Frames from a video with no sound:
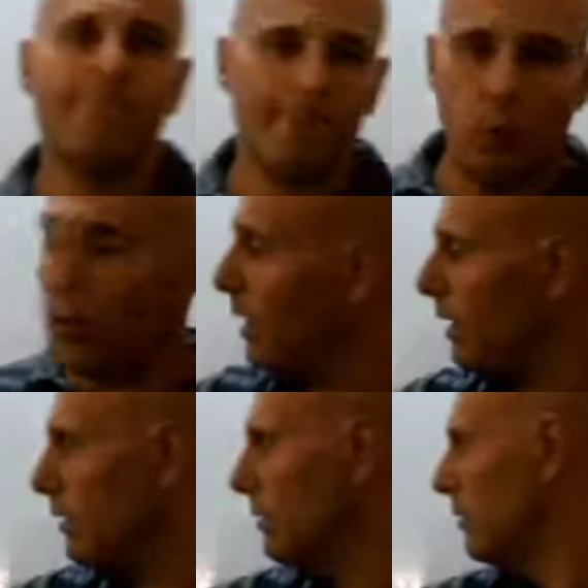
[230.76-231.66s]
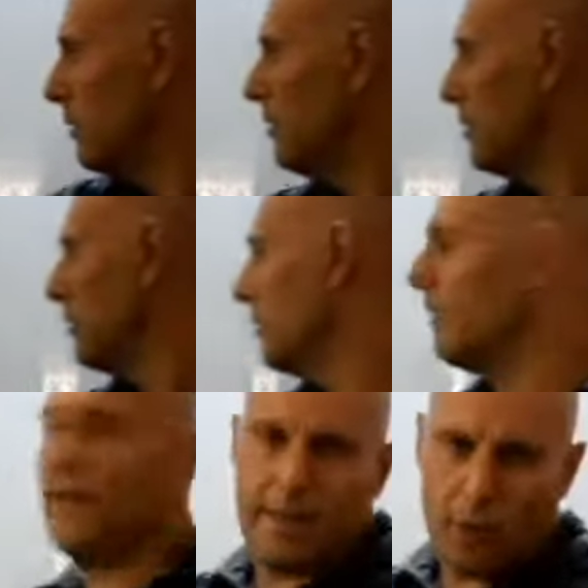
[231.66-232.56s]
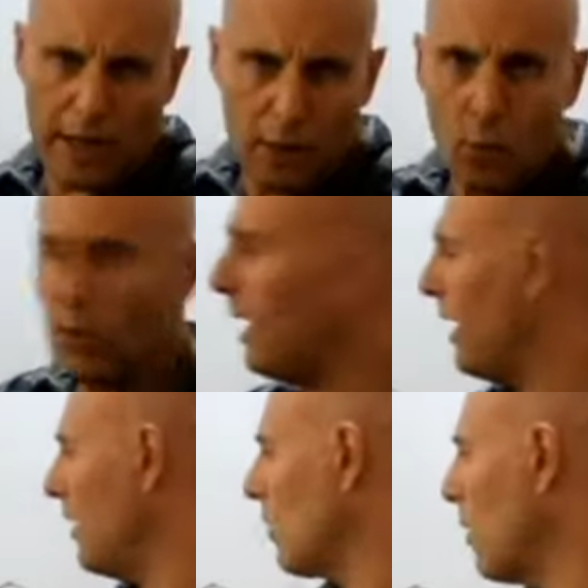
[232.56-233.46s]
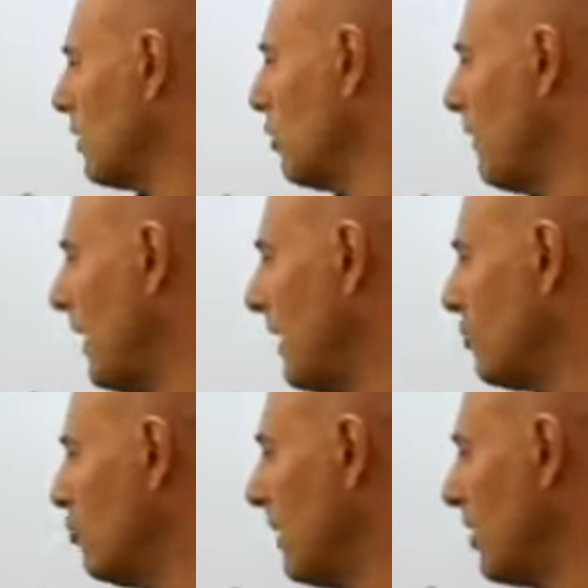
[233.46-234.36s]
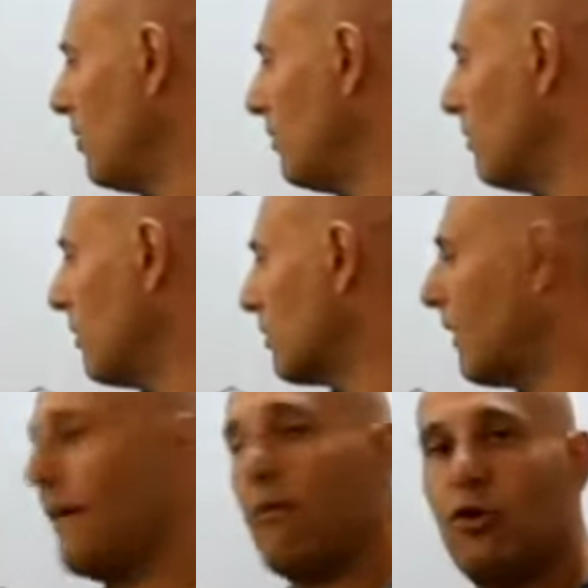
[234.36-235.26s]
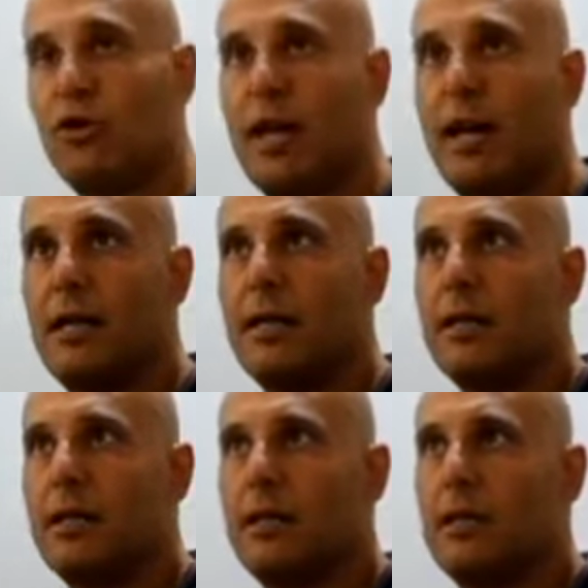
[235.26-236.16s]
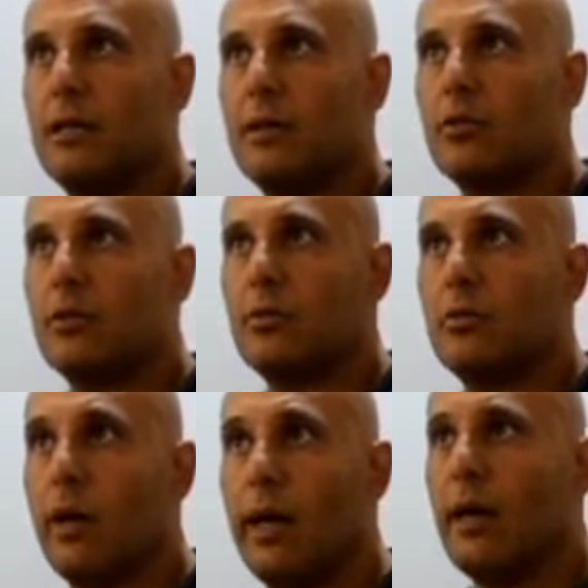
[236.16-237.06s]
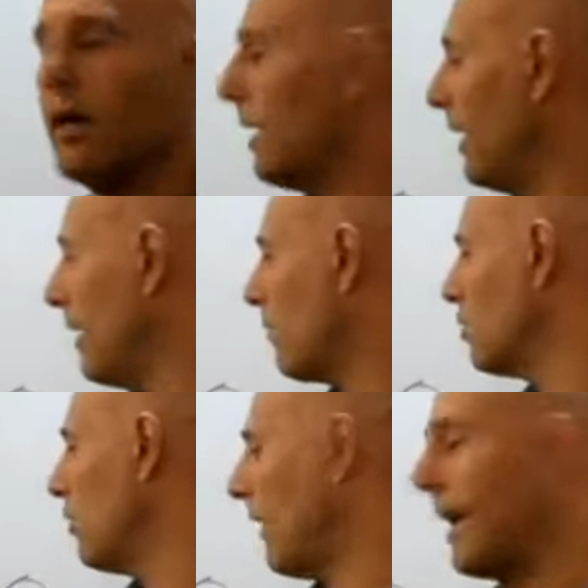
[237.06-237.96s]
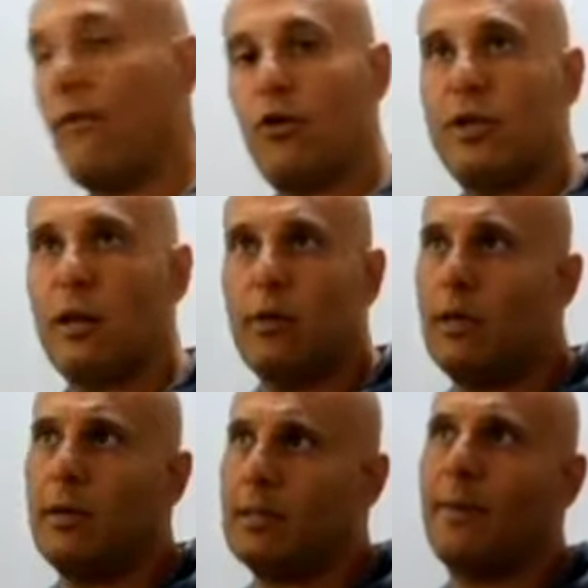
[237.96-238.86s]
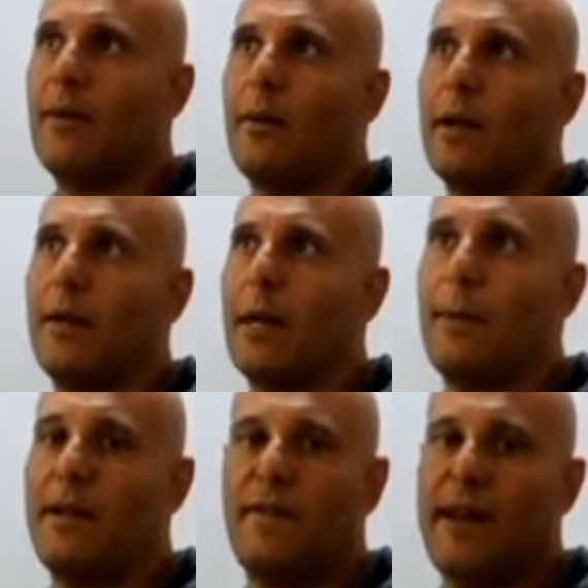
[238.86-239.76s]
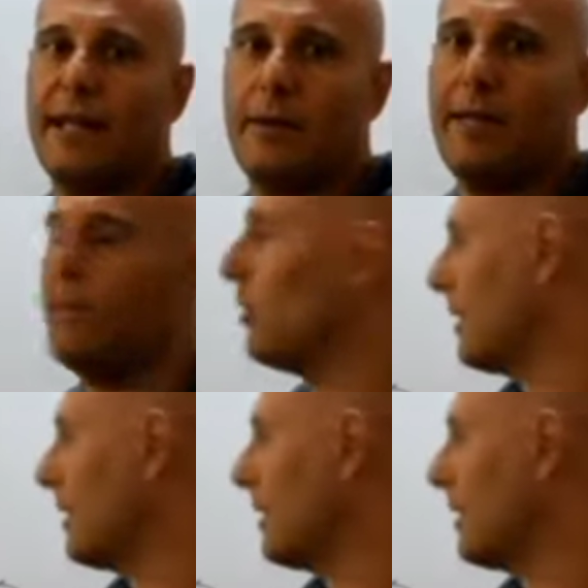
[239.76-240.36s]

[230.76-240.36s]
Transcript: Qui vedremo che nulla. Quanto vale, quanto vale la velocità eh, su, qui? E quanto vale la velocità, quindi qui sta la, la, la periferica, quindi posta a